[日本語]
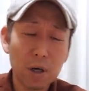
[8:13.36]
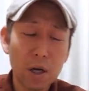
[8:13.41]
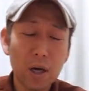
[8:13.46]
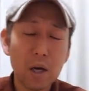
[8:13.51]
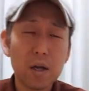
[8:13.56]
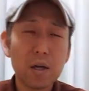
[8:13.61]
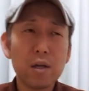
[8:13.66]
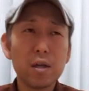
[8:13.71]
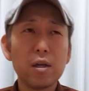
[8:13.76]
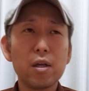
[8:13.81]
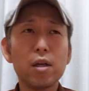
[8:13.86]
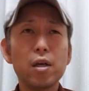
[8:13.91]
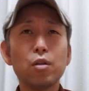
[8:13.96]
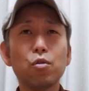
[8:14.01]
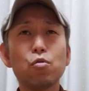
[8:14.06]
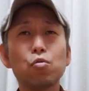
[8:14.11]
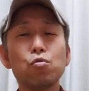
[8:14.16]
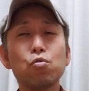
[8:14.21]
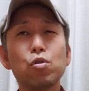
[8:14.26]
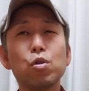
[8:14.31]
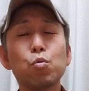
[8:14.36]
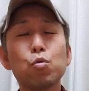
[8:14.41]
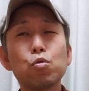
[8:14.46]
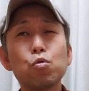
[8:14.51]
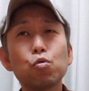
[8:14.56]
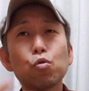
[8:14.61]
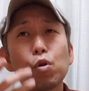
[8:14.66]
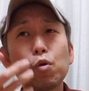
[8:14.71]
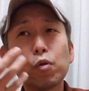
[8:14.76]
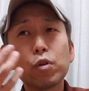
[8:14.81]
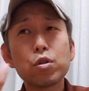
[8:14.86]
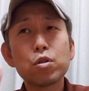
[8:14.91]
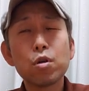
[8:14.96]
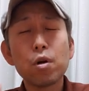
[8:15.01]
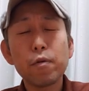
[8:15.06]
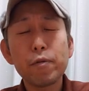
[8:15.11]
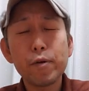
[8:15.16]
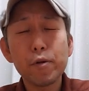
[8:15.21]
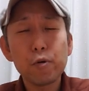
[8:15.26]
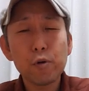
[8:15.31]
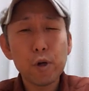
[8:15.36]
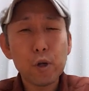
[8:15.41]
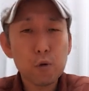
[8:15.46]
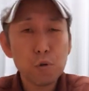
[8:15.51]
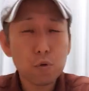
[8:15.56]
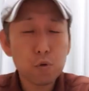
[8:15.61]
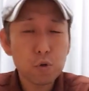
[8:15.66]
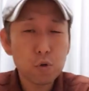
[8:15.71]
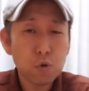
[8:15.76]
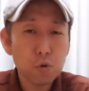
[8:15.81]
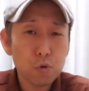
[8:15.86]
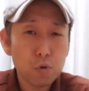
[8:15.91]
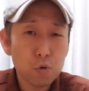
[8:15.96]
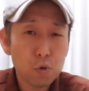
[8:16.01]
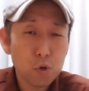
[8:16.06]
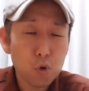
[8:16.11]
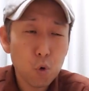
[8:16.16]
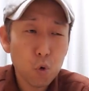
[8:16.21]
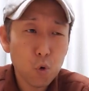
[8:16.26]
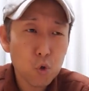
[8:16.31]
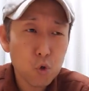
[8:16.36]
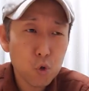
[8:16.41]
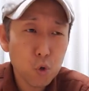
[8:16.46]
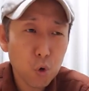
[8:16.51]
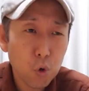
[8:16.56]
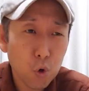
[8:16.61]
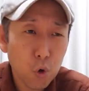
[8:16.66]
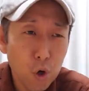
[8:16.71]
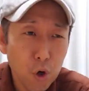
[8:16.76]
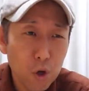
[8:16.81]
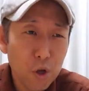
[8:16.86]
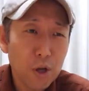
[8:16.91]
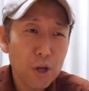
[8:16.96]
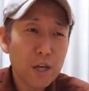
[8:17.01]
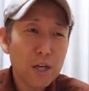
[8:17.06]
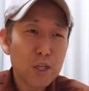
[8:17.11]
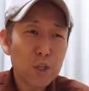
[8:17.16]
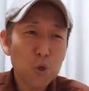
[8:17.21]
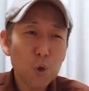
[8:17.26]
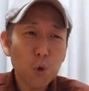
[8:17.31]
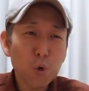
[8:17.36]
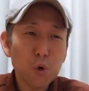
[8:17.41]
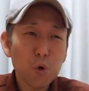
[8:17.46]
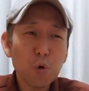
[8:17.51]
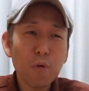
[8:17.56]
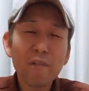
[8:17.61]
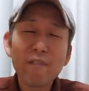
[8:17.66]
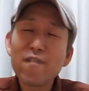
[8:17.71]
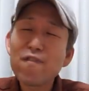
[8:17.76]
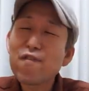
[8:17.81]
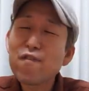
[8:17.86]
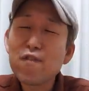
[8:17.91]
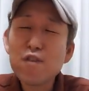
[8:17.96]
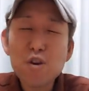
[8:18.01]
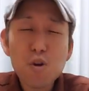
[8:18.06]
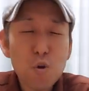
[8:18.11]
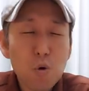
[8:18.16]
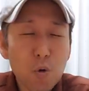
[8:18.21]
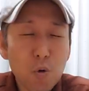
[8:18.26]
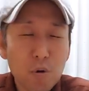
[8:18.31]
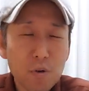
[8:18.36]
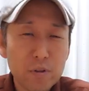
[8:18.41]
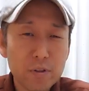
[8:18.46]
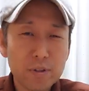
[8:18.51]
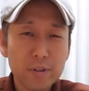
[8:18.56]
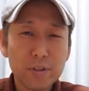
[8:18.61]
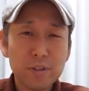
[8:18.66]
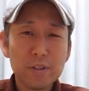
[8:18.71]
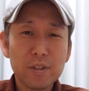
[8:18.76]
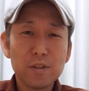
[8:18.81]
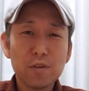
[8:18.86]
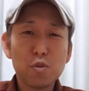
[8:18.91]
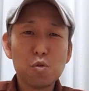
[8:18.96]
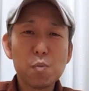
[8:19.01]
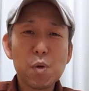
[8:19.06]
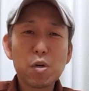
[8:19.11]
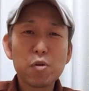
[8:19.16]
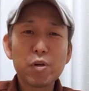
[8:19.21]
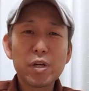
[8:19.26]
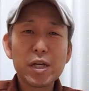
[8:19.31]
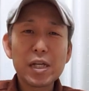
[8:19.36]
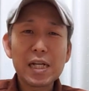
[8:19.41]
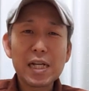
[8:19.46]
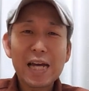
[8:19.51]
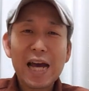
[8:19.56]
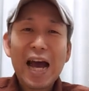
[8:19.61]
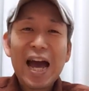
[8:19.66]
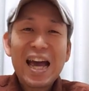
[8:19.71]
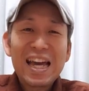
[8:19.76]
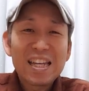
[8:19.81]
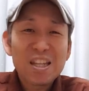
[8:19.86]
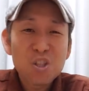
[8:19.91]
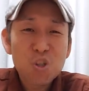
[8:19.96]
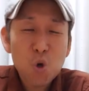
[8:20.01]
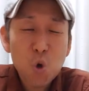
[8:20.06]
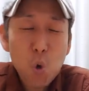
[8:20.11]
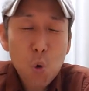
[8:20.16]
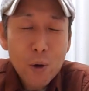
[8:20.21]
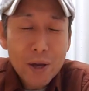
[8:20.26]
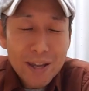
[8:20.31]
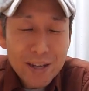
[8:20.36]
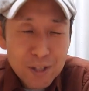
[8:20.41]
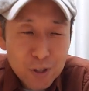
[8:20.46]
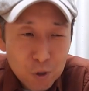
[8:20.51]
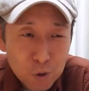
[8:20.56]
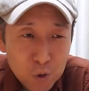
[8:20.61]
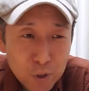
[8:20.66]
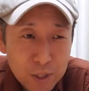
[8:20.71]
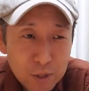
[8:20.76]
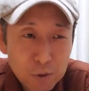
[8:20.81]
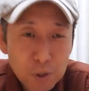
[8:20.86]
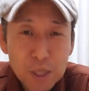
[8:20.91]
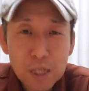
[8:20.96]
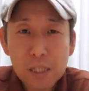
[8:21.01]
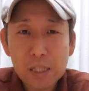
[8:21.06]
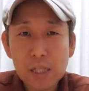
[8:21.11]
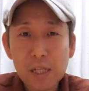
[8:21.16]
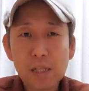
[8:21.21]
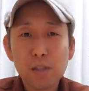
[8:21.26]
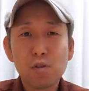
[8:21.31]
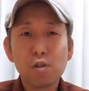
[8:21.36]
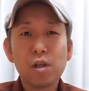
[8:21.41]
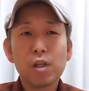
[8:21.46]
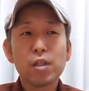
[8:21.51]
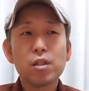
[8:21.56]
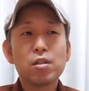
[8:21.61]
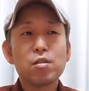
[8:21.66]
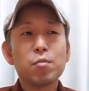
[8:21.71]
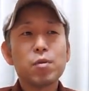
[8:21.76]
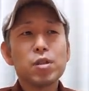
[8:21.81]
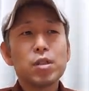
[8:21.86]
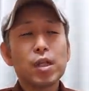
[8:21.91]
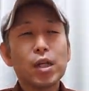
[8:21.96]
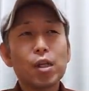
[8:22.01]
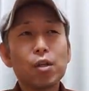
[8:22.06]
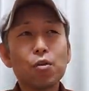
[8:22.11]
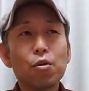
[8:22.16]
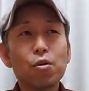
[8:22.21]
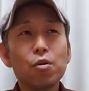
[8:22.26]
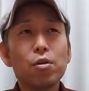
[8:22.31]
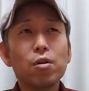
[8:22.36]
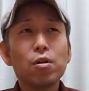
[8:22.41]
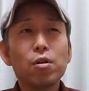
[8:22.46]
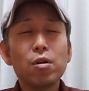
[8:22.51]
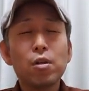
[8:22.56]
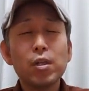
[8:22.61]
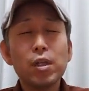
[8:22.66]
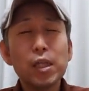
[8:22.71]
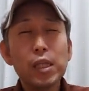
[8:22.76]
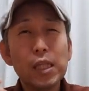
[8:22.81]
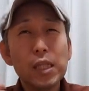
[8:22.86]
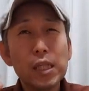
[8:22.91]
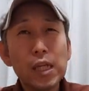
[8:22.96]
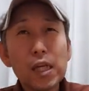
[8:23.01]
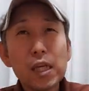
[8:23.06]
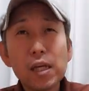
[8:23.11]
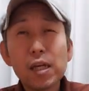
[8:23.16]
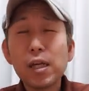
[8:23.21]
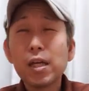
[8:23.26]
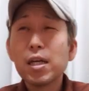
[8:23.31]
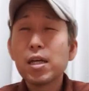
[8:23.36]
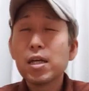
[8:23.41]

か途中でもちょっとね私は表現力ひょひょひょひょひょひょうまく言えないな表現力が豊かだなという言い方しましたけど「な